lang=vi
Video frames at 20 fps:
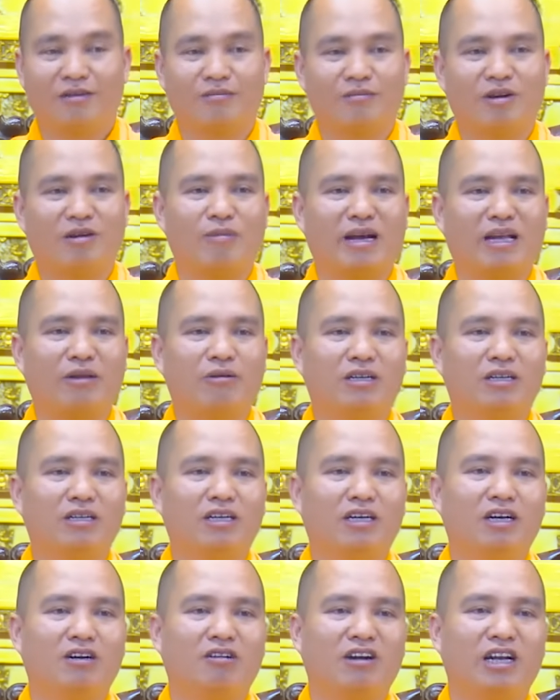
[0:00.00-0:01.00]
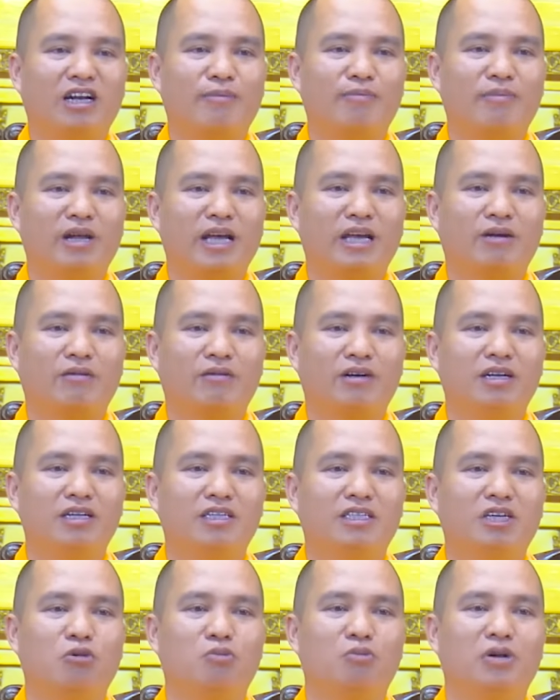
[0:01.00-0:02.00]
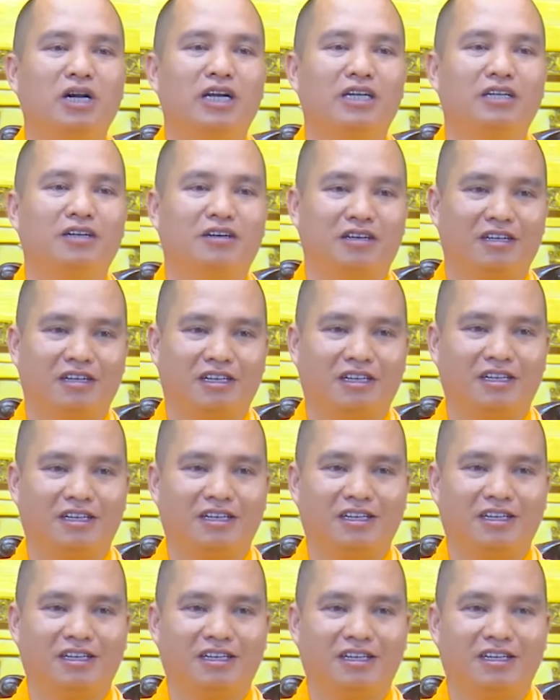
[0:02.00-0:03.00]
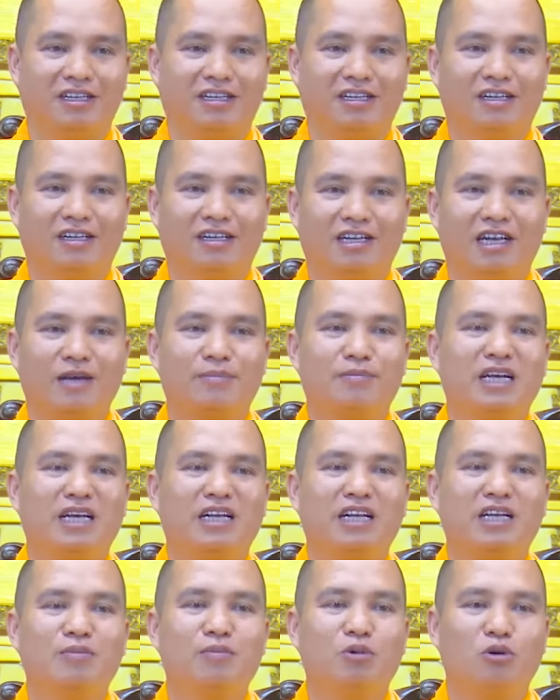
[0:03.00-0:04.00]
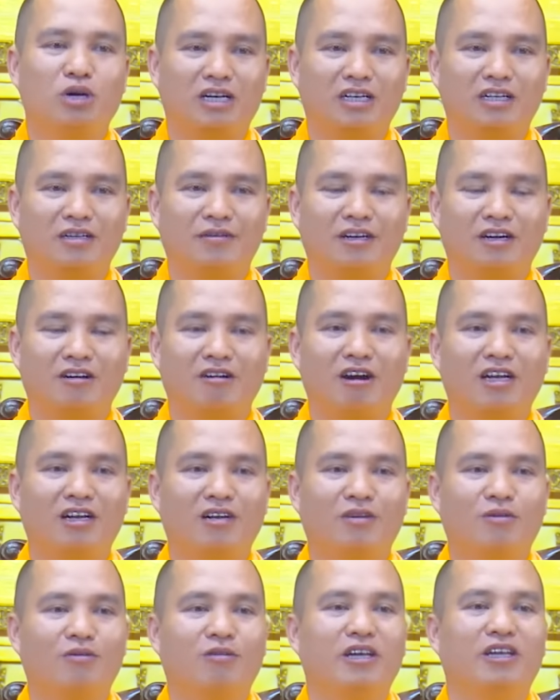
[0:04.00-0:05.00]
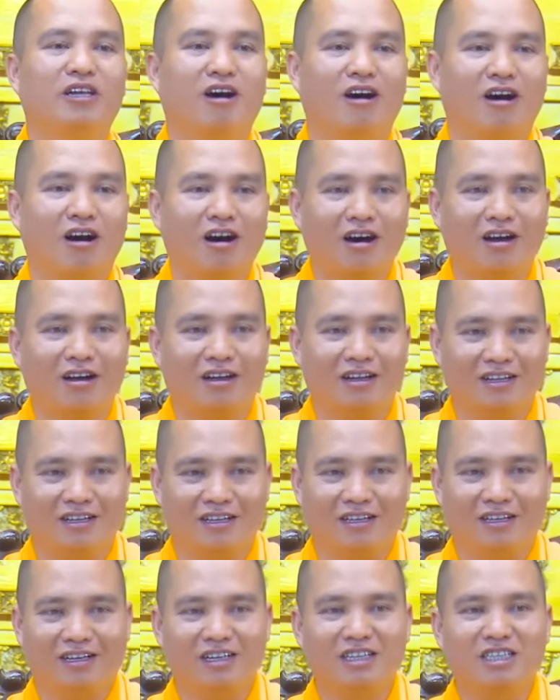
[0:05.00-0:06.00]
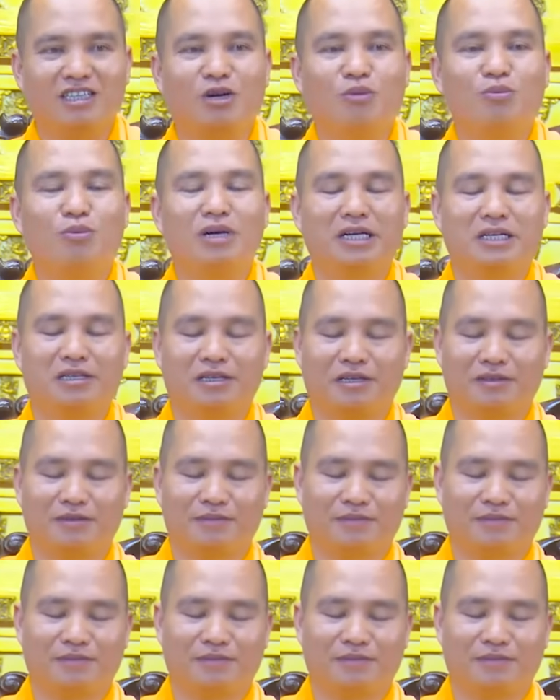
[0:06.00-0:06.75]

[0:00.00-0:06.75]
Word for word: Bảo bạch hòa thượng, con năm nay cũng hơn sáu mươi rồi, lập gia đình muộn, con nó cũng còn nhỏ, hơn sáu mươi rồi.